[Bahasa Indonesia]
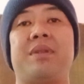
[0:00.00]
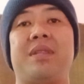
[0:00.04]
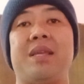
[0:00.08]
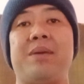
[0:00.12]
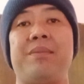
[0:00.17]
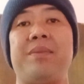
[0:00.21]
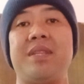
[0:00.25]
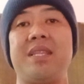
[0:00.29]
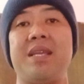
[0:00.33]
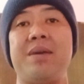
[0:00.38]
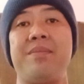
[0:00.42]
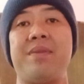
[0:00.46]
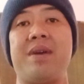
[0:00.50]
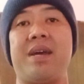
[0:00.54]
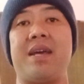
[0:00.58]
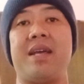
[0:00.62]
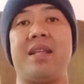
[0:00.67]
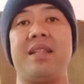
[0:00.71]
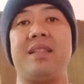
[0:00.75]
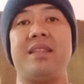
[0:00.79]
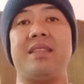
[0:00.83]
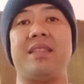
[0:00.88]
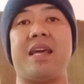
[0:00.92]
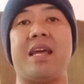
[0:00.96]

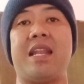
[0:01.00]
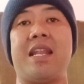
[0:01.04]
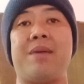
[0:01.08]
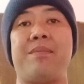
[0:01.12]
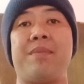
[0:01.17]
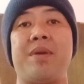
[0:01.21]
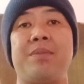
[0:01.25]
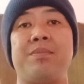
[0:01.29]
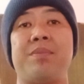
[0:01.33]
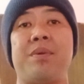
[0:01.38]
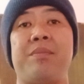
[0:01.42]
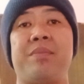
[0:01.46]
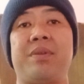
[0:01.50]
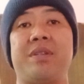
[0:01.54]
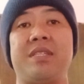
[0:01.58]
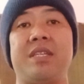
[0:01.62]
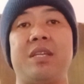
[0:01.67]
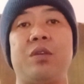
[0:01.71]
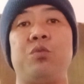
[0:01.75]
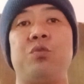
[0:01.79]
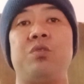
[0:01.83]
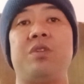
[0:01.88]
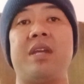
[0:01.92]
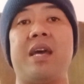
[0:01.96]
Pertama-tama, tanaman
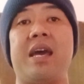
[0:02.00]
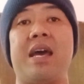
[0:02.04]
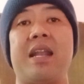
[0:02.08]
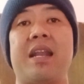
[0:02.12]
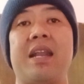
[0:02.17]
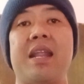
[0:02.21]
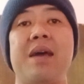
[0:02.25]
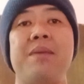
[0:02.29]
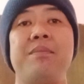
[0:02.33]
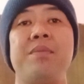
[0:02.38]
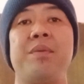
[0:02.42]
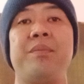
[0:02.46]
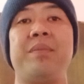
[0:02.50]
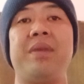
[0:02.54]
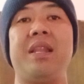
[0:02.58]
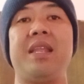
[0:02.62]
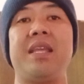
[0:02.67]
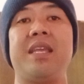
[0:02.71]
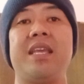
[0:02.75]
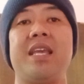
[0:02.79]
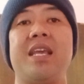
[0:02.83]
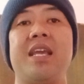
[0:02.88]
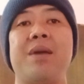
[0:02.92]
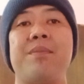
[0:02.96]
pembersih udara
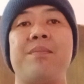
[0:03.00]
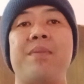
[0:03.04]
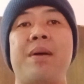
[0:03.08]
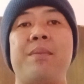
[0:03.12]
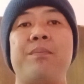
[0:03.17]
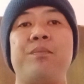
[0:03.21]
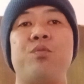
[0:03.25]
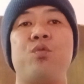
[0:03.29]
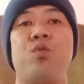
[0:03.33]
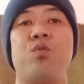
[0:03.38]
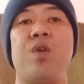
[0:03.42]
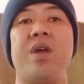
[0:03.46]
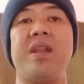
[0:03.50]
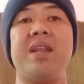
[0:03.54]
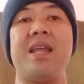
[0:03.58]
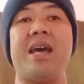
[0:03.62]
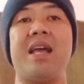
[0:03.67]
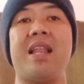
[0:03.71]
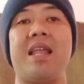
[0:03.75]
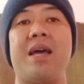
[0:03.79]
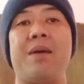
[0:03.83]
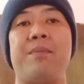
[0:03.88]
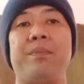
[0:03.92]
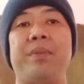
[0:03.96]
memiliki kemampuan
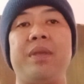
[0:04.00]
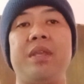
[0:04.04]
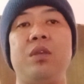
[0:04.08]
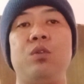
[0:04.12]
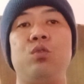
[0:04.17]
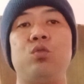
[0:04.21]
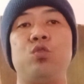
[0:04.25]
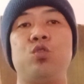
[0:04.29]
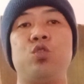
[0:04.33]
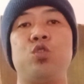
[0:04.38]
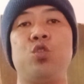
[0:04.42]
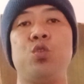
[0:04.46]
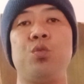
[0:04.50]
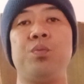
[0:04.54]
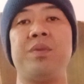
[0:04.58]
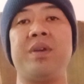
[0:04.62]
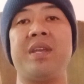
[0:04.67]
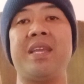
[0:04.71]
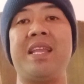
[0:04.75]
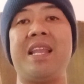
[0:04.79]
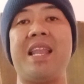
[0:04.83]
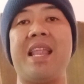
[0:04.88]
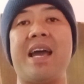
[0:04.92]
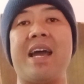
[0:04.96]
alami untuk
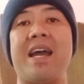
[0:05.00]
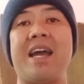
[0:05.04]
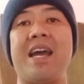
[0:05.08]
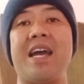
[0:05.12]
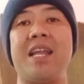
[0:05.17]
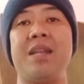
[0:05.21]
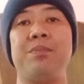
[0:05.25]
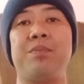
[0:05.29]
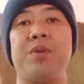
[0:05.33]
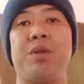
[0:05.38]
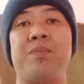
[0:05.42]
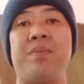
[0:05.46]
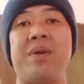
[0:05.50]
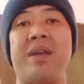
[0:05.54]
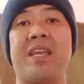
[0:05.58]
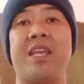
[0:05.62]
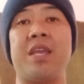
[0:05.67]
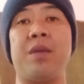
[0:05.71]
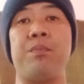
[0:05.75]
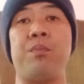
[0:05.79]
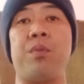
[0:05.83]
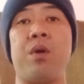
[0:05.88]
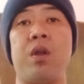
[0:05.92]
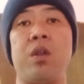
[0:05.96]
menghilangkan
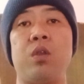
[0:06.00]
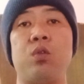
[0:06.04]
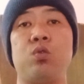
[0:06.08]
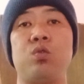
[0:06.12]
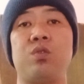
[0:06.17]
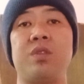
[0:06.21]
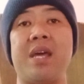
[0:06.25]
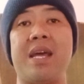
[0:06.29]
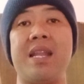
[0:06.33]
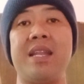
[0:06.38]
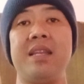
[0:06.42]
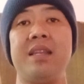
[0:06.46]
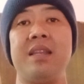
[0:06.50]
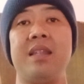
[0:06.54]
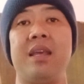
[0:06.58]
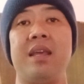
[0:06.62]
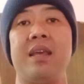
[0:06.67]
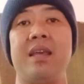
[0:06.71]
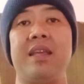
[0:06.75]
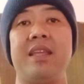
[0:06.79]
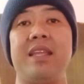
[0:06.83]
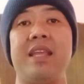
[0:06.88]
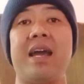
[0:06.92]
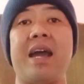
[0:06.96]
berbagai polutan
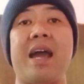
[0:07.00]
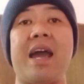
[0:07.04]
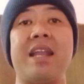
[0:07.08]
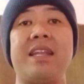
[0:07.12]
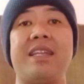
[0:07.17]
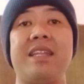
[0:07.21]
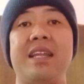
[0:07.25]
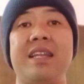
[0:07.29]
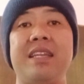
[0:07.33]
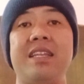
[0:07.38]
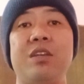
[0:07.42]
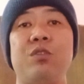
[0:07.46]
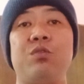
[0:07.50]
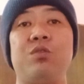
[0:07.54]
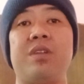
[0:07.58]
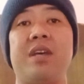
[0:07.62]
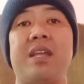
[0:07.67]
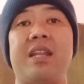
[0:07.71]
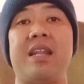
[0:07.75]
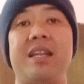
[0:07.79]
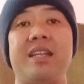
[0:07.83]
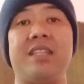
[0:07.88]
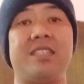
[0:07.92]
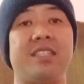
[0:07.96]
yang ada di
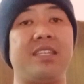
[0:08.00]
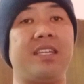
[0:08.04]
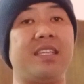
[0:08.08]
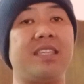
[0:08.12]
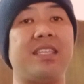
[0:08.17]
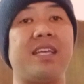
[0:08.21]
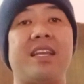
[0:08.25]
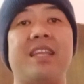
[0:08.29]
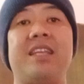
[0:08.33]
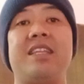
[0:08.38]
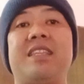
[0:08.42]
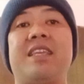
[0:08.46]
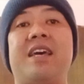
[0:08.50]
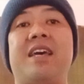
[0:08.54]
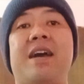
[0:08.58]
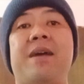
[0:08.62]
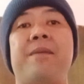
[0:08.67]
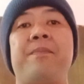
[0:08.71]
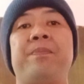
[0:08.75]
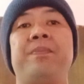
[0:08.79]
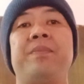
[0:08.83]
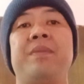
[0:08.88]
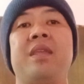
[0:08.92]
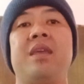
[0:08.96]
udara di sekitar
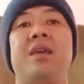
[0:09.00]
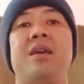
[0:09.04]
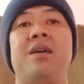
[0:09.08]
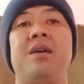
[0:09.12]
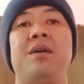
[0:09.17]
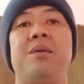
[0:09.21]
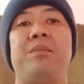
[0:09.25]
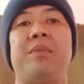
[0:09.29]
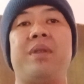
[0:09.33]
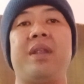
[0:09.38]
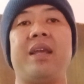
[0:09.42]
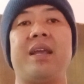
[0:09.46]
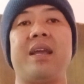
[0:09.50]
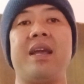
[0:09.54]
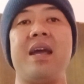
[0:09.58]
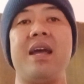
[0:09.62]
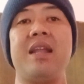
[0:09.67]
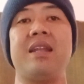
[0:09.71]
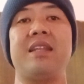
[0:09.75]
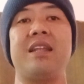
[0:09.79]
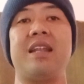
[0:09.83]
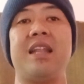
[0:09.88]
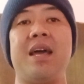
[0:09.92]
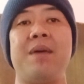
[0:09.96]
kita
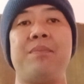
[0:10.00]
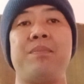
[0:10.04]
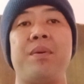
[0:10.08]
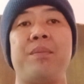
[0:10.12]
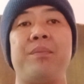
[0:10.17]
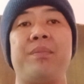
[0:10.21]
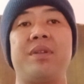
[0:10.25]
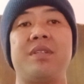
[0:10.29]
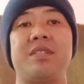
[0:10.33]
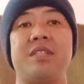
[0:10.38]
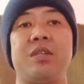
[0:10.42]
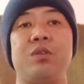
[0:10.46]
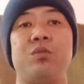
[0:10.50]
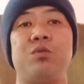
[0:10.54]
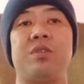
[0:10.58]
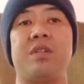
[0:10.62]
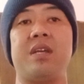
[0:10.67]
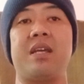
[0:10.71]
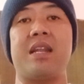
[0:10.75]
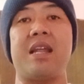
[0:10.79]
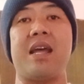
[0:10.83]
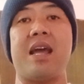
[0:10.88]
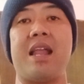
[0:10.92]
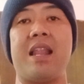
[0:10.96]
mereka adalah pembersih
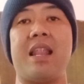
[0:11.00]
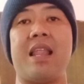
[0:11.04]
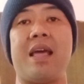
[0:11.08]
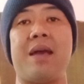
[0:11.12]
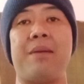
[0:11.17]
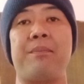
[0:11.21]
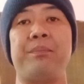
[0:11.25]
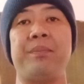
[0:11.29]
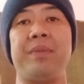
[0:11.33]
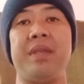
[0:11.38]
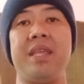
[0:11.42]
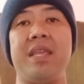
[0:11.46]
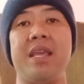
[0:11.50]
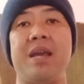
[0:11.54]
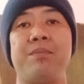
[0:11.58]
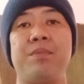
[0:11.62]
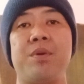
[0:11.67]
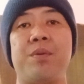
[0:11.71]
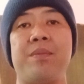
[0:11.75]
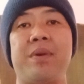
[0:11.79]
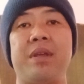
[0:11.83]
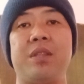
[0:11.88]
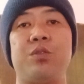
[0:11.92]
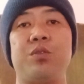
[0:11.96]
udara alami yang
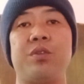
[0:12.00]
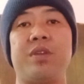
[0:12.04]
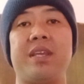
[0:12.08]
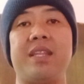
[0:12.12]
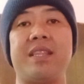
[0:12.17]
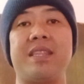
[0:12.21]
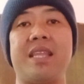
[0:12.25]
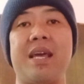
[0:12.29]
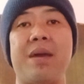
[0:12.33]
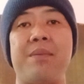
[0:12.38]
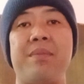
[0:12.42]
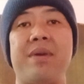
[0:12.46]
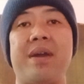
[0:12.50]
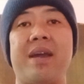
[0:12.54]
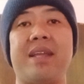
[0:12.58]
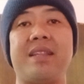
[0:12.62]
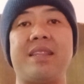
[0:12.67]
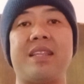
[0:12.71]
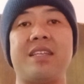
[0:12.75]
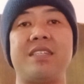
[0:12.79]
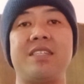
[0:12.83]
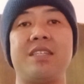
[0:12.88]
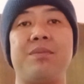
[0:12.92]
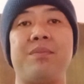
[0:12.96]
membantu kita
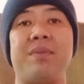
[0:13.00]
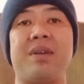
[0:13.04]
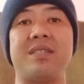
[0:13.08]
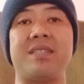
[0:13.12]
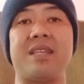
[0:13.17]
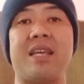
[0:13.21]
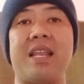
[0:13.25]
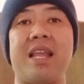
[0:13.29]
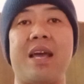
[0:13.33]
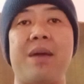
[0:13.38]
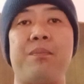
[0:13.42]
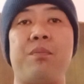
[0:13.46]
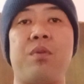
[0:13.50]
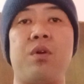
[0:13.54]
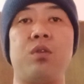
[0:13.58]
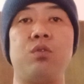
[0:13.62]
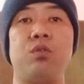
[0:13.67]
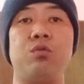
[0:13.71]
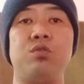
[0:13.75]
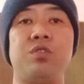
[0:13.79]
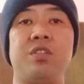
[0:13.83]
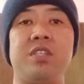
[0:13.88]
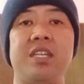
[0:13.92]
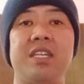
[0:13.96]
mengatasi masalah
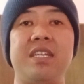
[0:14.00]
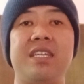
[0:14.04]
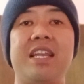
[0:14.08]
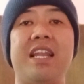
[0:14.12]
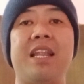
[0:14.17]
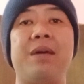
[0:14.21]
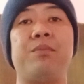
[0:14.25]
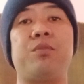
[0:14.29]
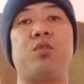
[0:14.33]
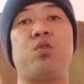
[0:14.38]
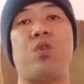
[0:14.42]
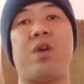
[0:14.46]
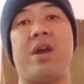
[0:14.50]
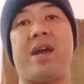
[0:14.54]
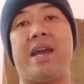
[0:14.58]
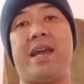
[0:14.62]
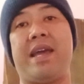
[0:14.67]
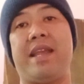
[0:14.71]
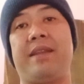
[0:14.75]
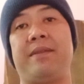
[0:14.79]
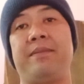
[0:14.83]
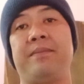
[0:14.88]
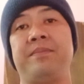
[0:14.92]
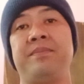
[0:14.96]
polusi dalam
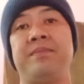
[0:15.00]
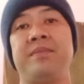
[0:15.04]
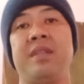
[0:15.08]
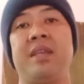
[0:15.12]
ruangan.